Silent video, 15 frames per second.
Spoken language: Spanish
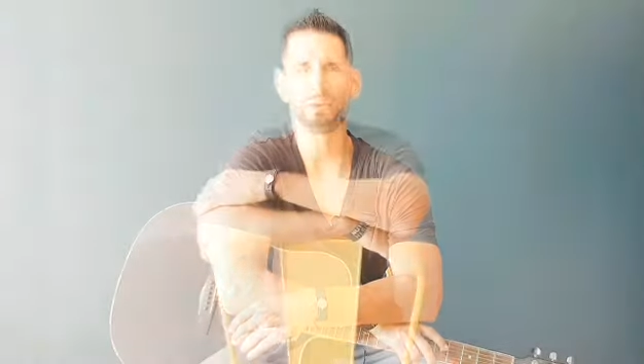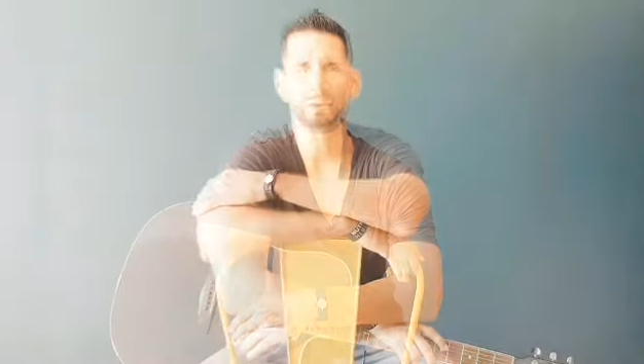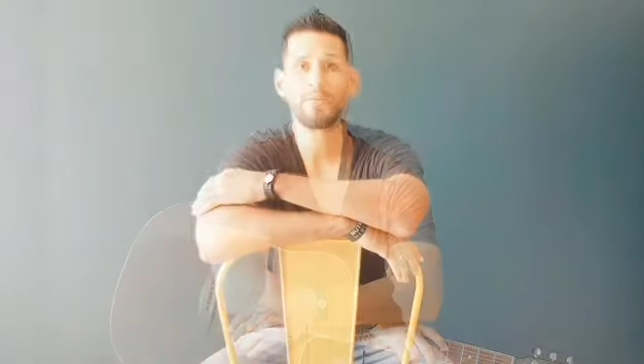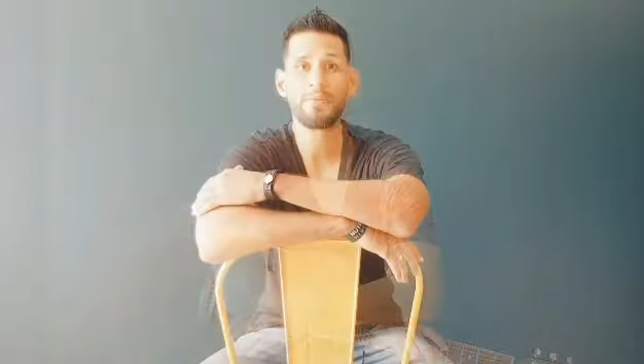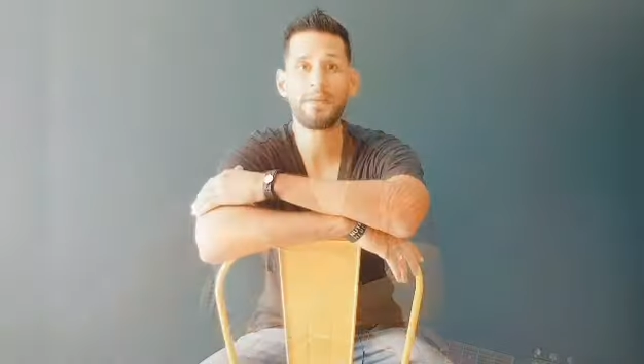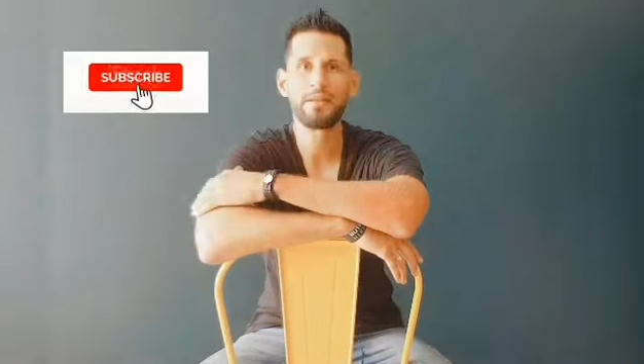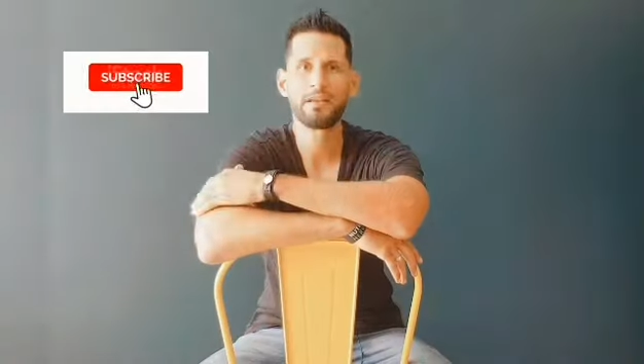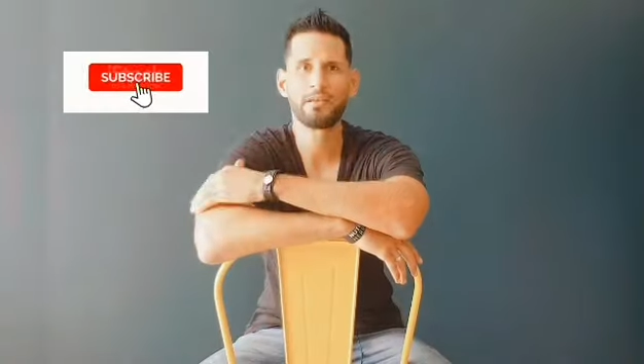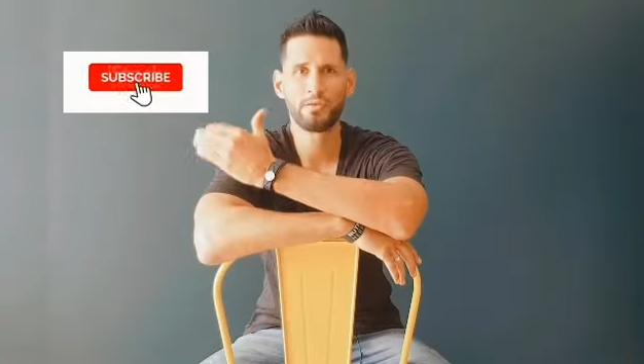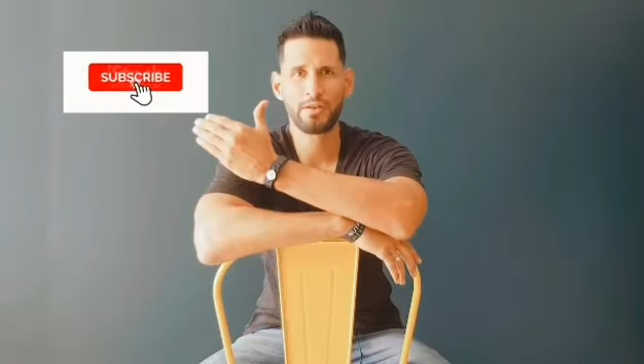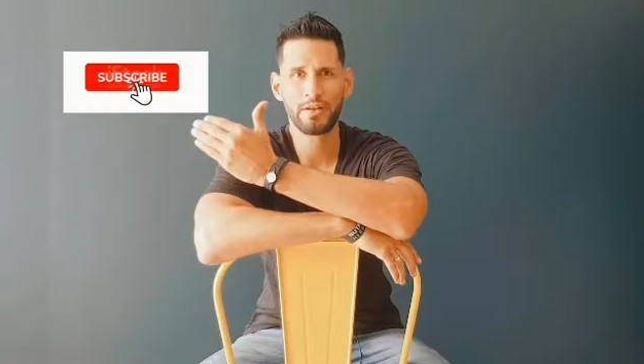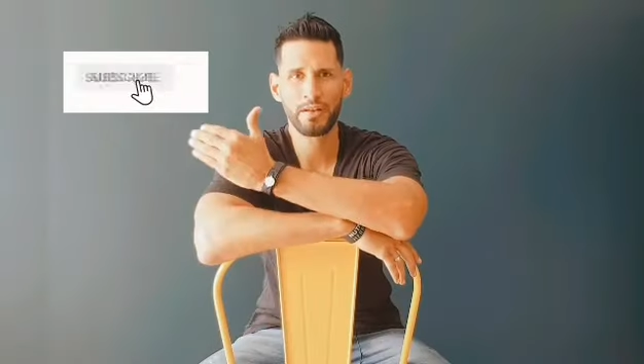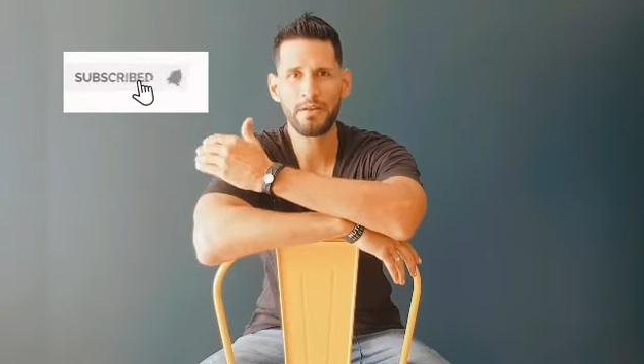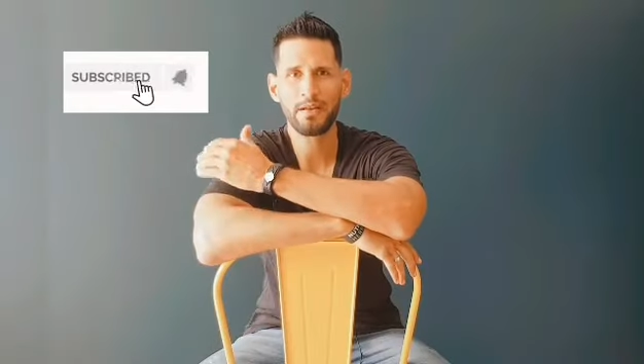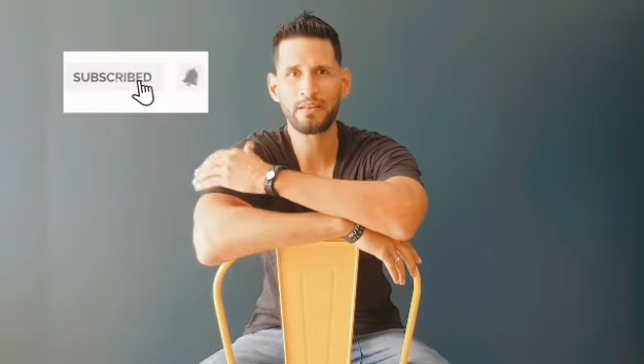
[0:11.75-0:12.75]
No olvides
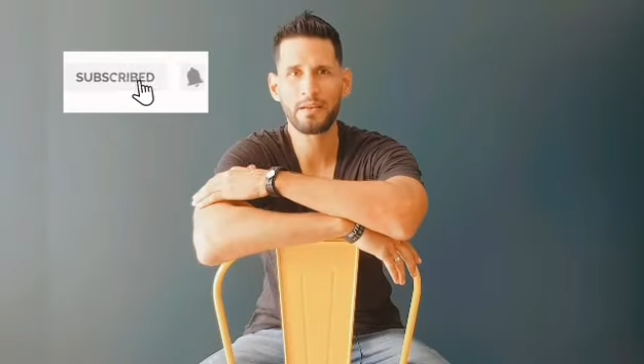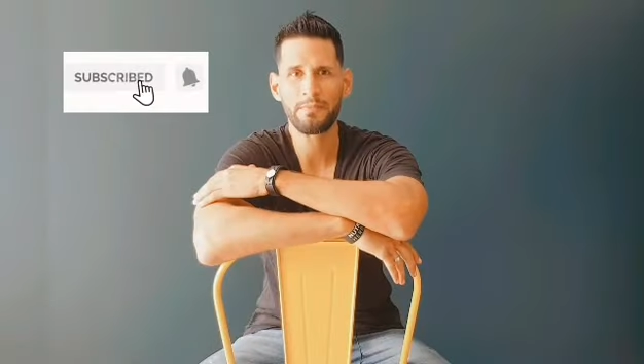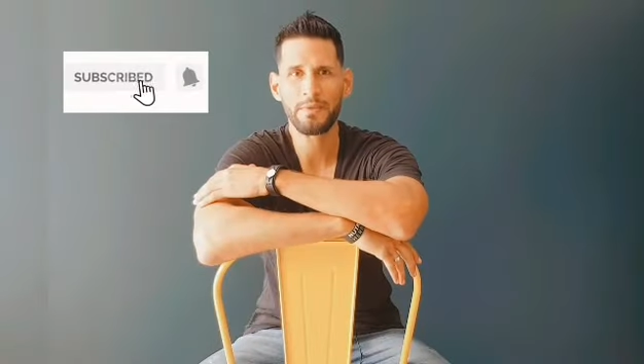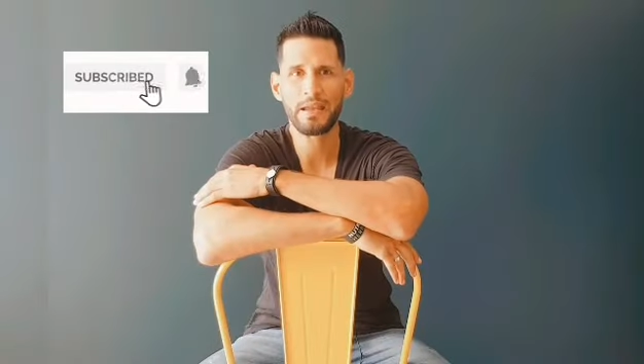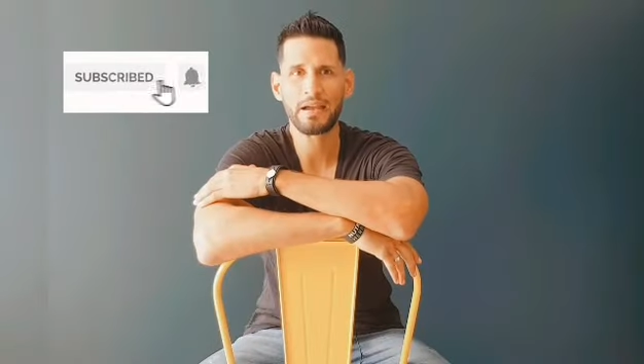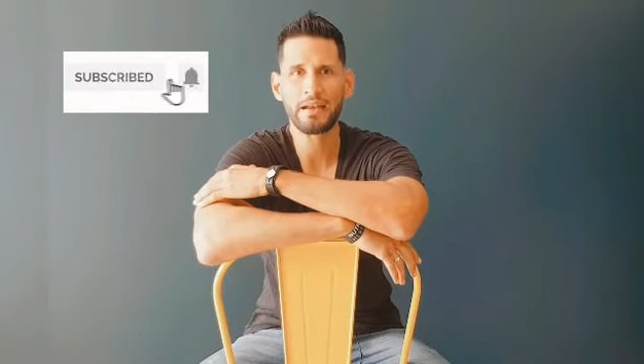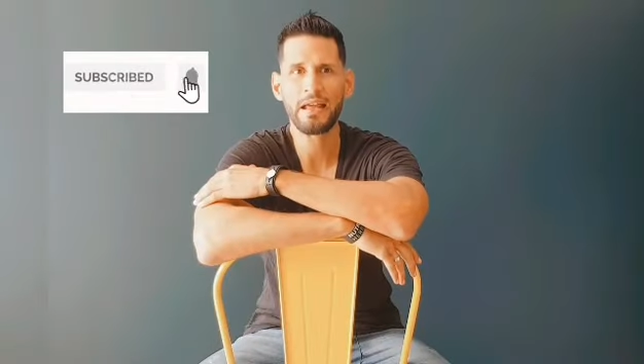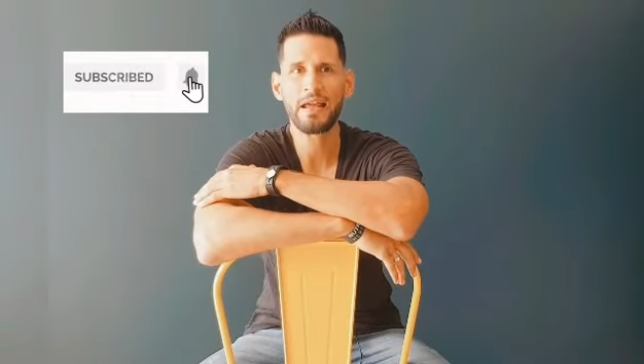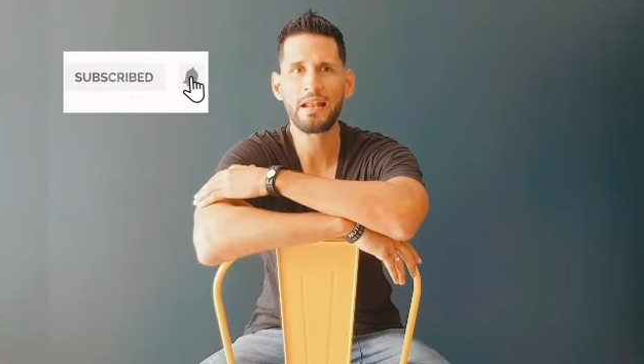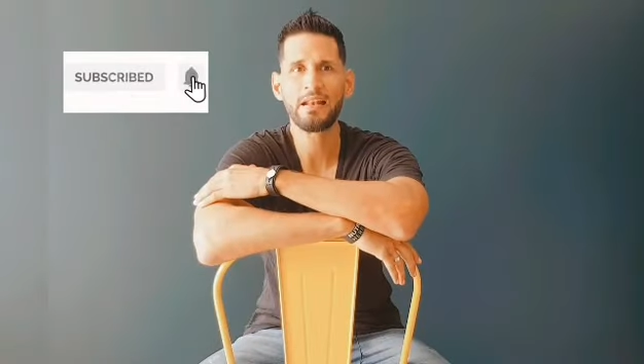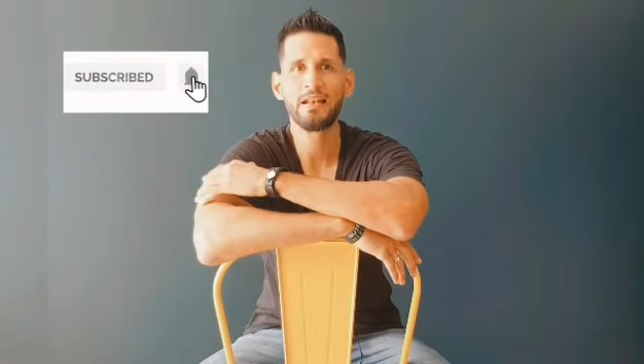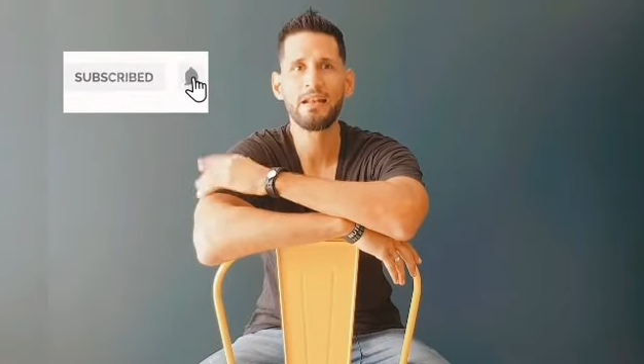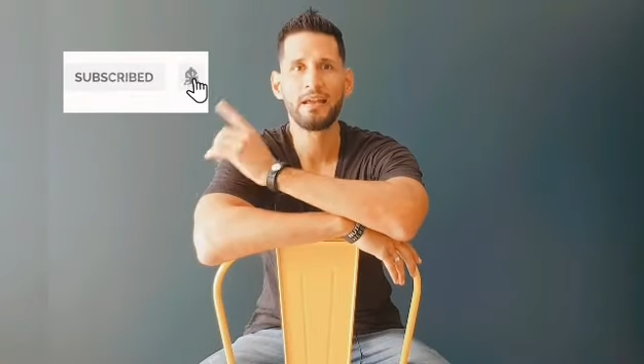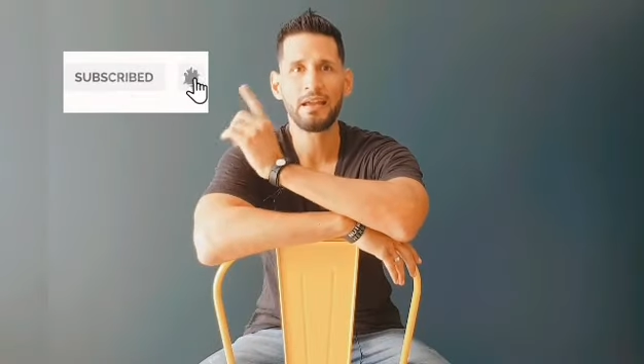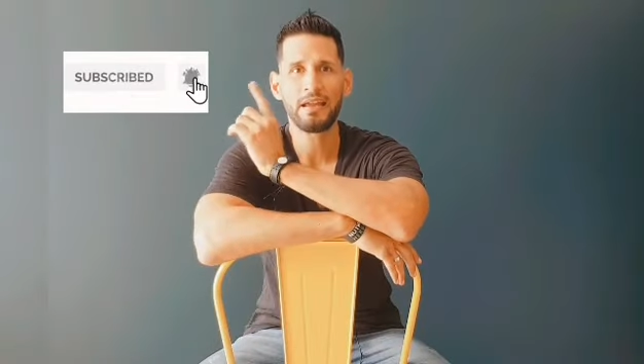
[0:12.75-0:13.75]
suscribirte a mi
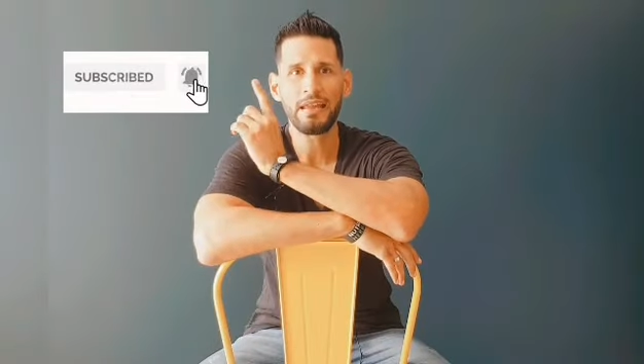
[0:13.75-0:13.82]
canal